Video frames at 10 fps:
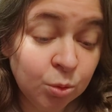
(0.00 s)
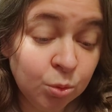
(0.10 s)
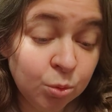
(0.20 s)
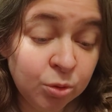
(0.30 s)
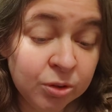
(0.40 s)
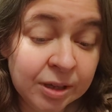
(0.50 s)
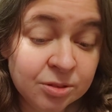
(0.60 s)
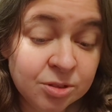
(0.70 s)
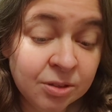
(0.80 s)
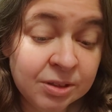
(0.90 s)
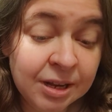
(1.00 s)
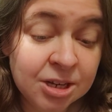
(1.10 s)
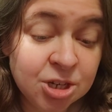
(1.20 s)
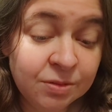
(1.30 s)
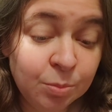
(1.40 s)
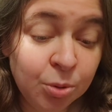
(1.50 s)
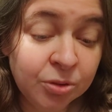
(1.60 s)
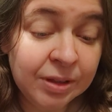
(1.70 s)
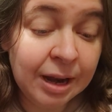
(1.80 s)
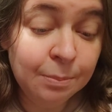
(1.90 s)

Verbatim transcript: croûte qu'un sortilège avait porté à